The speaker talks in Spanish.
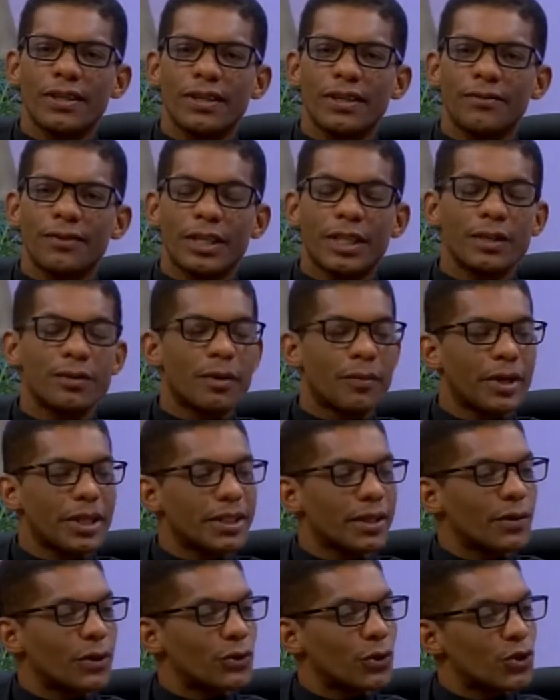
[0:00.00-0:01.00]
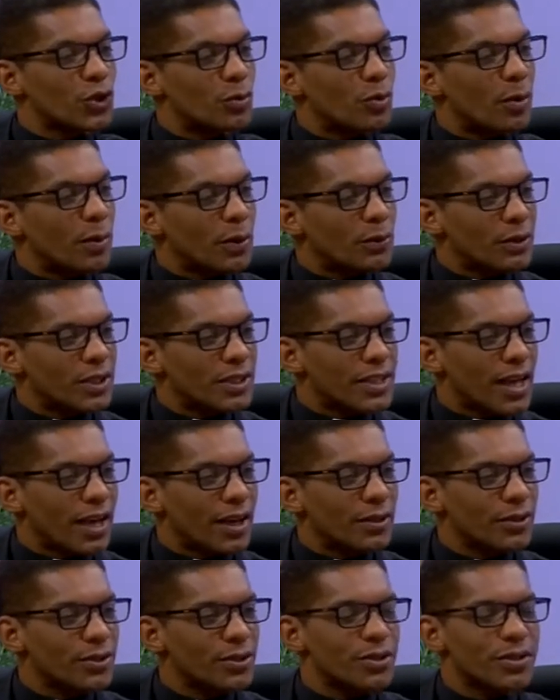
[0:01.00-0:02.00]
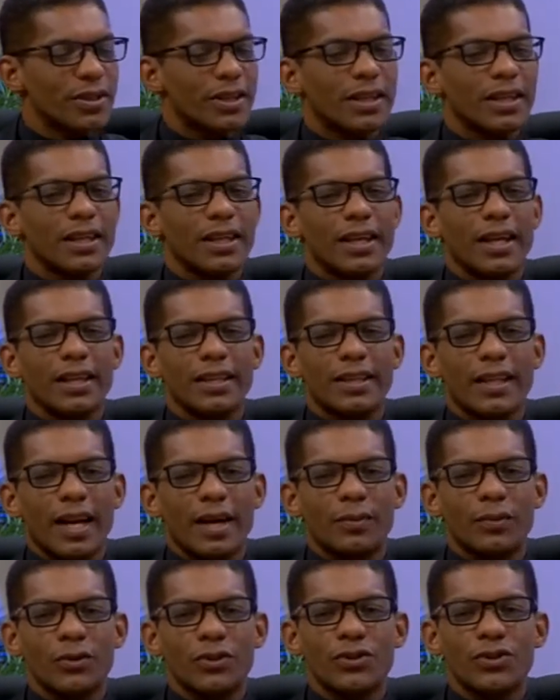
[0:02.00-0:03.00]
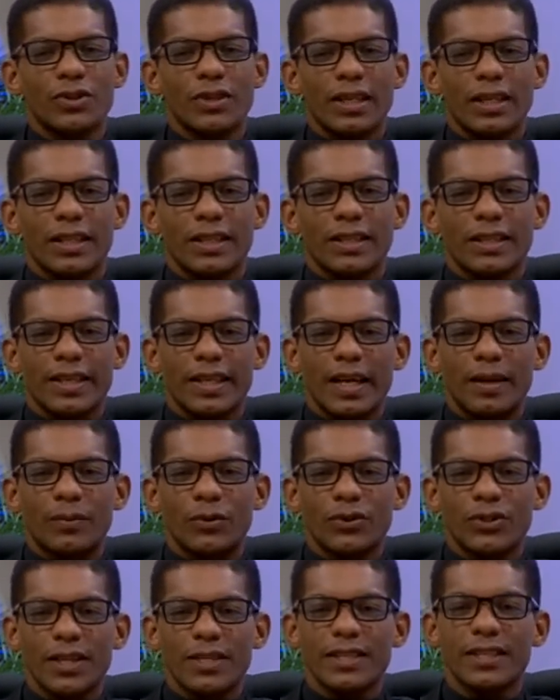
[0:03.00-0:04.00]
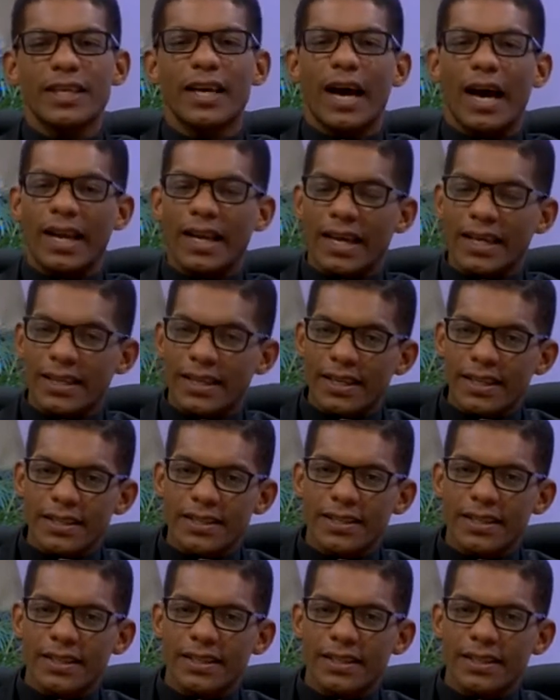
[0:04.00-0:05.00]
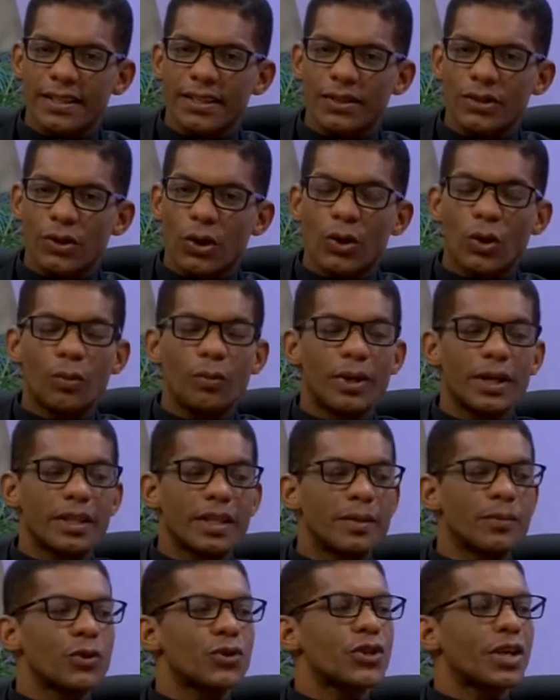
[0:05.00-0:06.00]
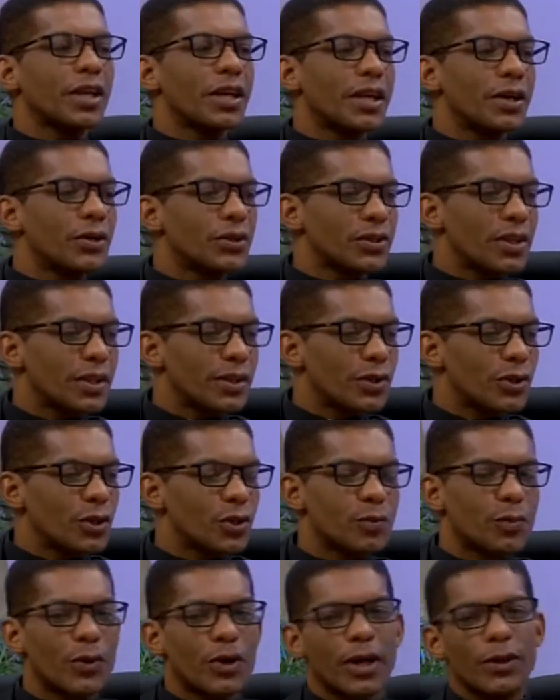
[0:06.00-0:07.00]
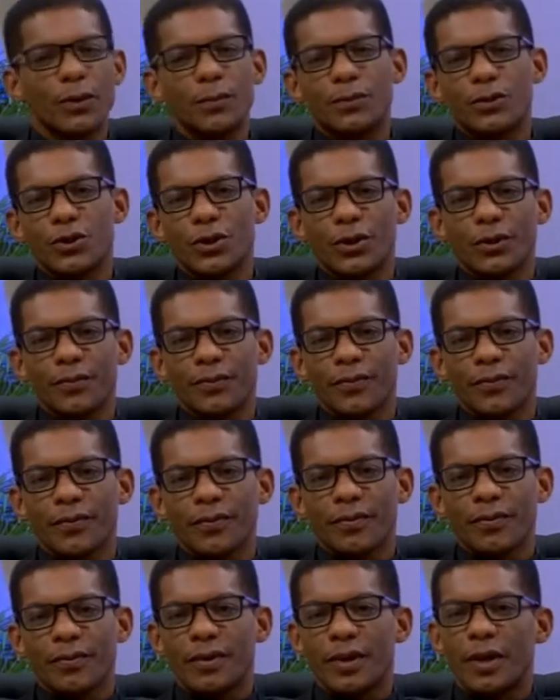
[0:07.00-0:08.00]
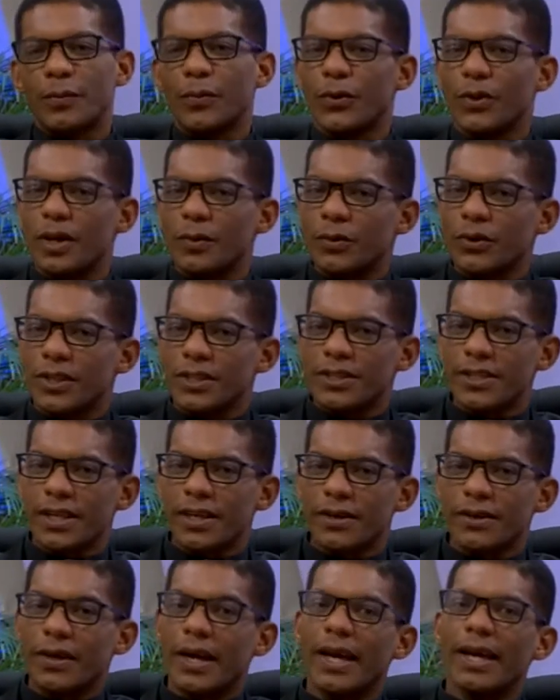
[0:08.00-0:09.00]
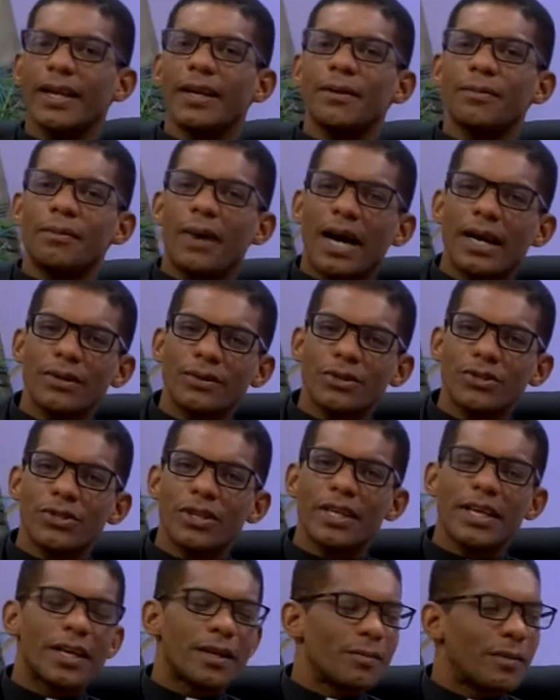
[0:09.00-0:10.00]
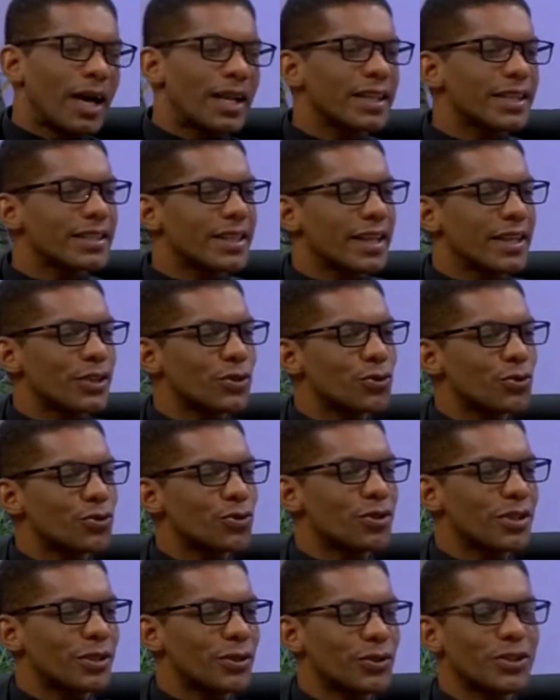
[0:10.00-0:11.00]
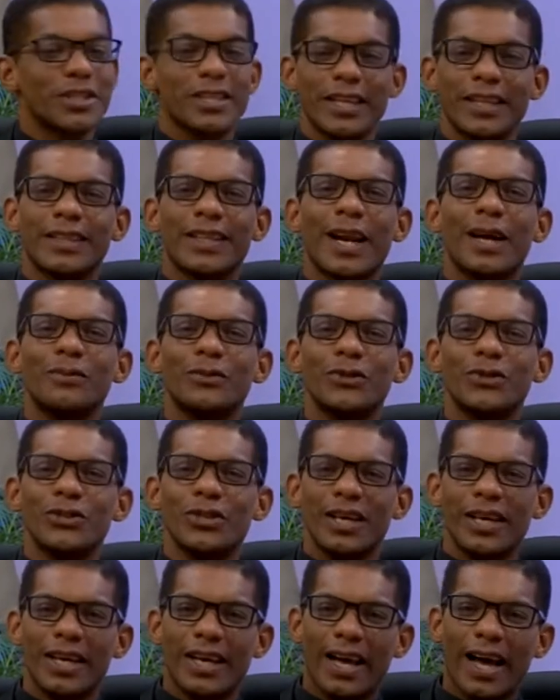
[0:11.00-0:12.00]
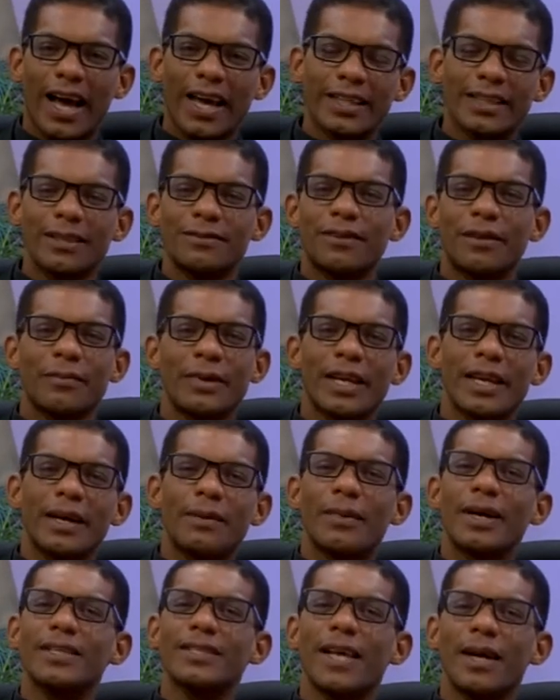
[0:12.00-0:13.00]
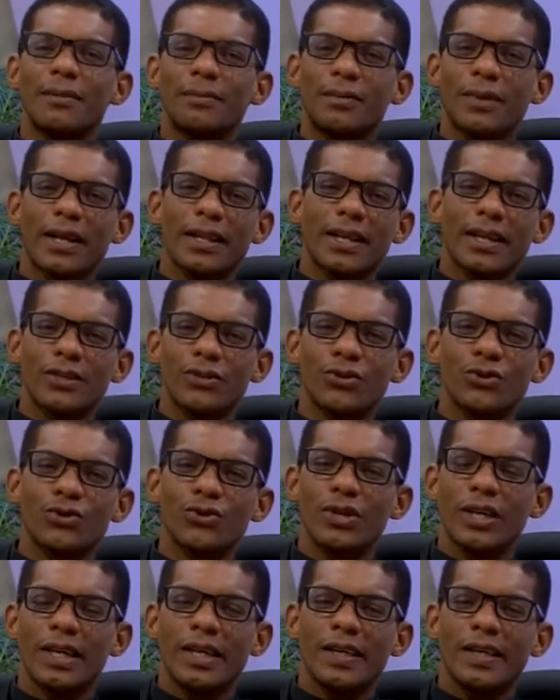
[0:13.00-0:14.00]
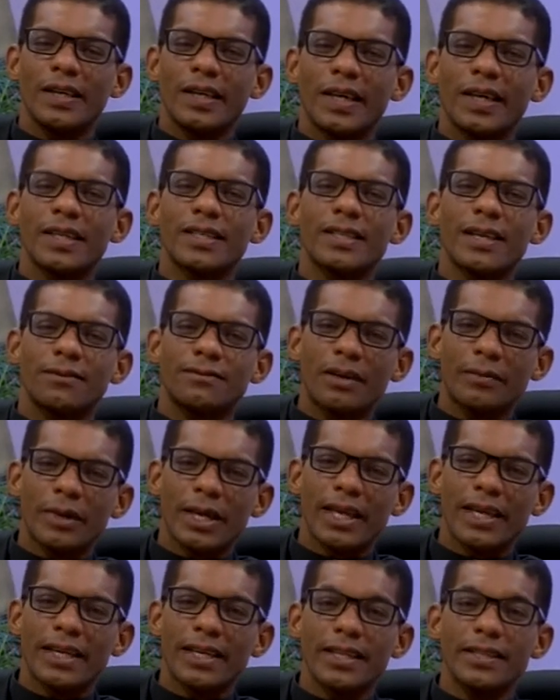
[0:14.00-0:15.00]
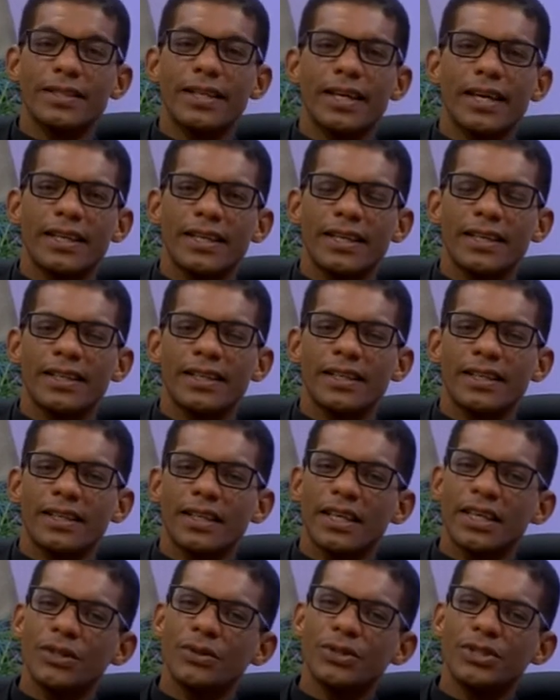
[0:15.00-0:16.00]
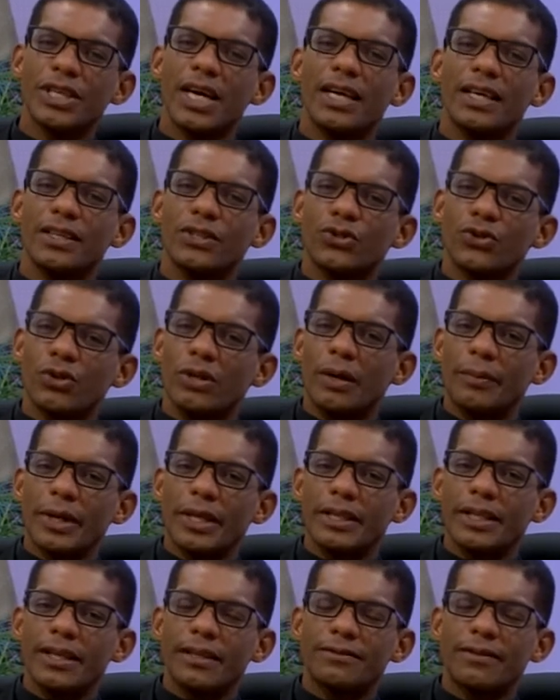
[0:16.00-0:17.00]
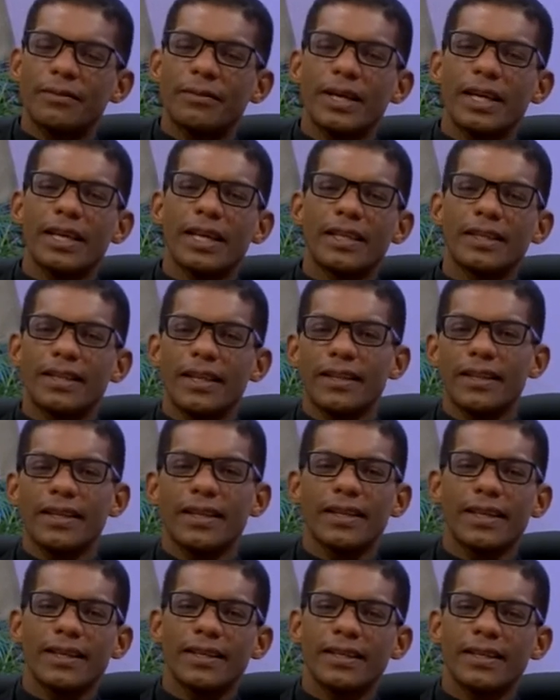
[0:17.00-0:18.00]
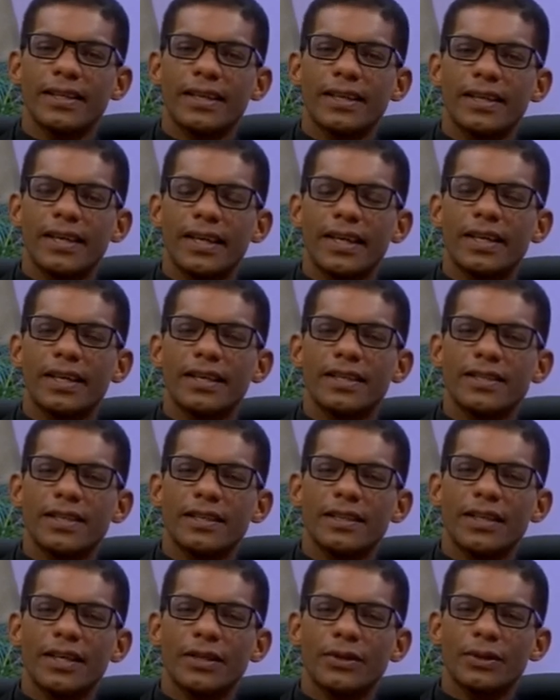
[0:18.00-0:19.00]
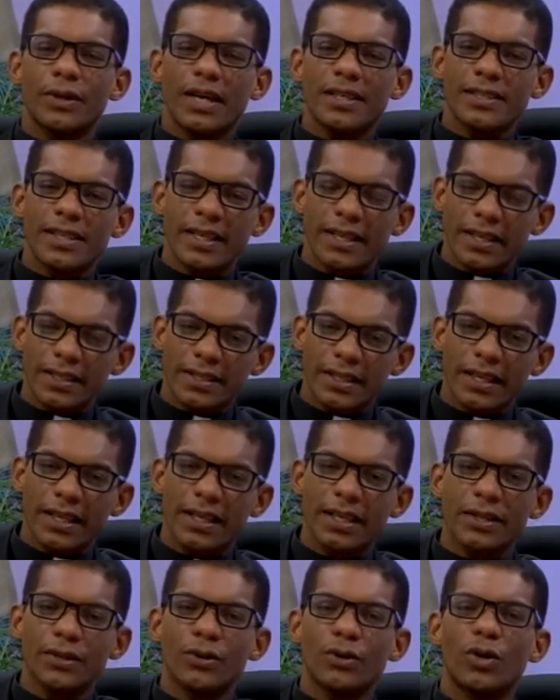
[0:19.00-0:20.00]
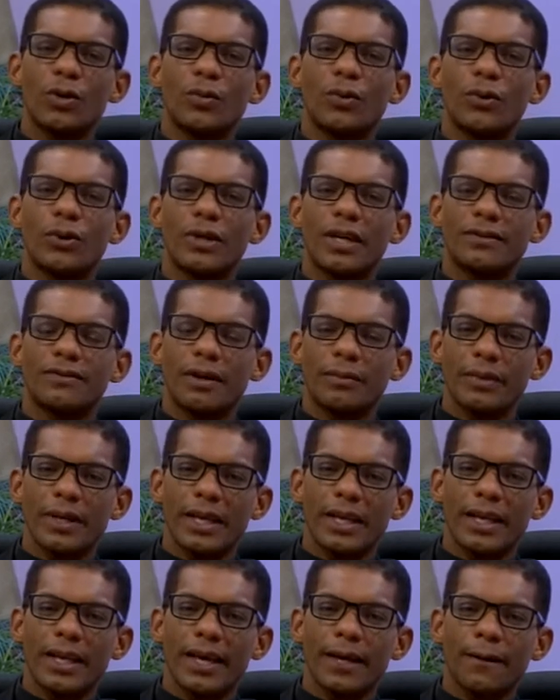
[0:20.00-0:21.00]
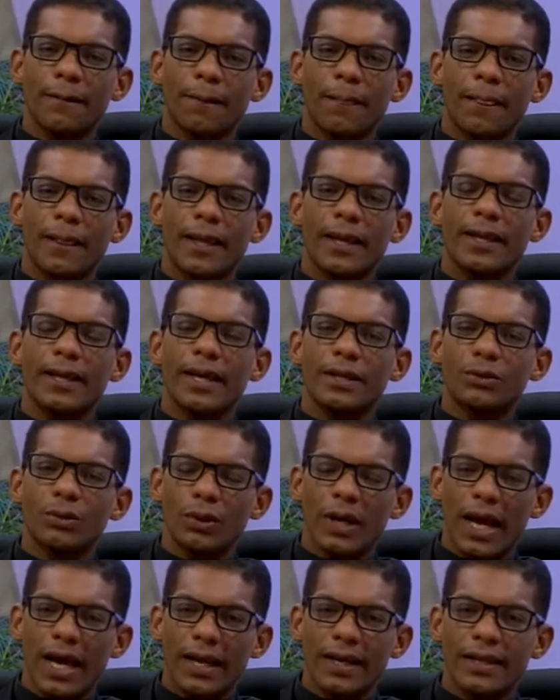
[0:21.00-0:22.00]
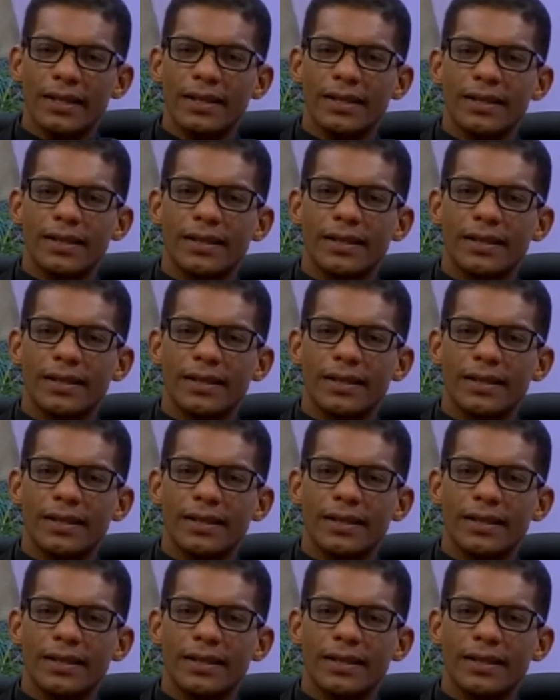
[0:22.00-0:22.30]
Efectivamente, cuando somos bautizados, entramos, digamos así, a la iglesia, nos convertimos en hijos de Dios por adopción y podemos decirlo, hermanos y hermanas de Jesús. Entonces entramos a esta familia más amplia de Jesús, que es la familia cristiana, y no ya solamente la familia entendida en el sentido así restringido como la familia natural.